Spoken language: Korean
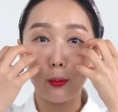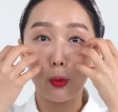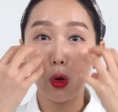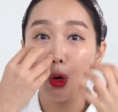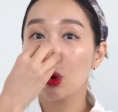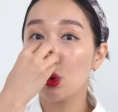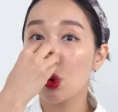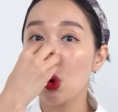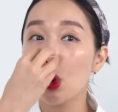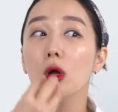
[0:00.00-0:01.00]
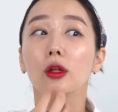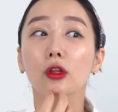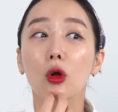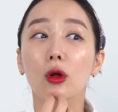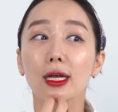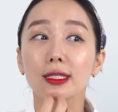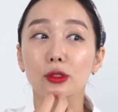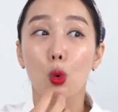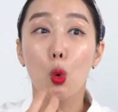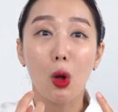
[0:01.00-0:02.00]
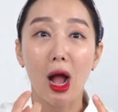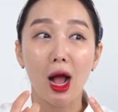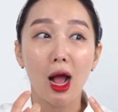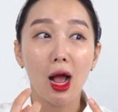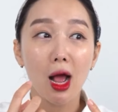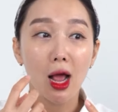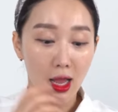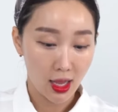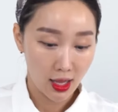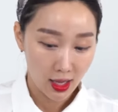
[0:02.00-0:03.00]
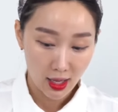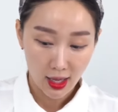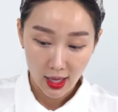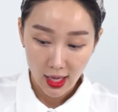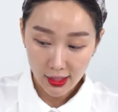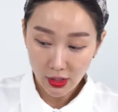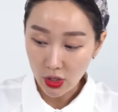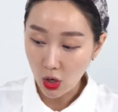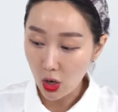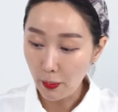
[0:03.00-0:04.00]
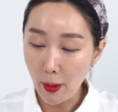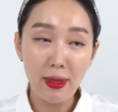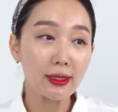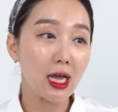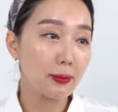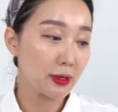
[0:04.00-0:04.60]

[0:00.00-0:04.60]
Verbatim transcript: 양볼, 코, 턱까지 해서 오광. 음흠. 해서 이거 펌핑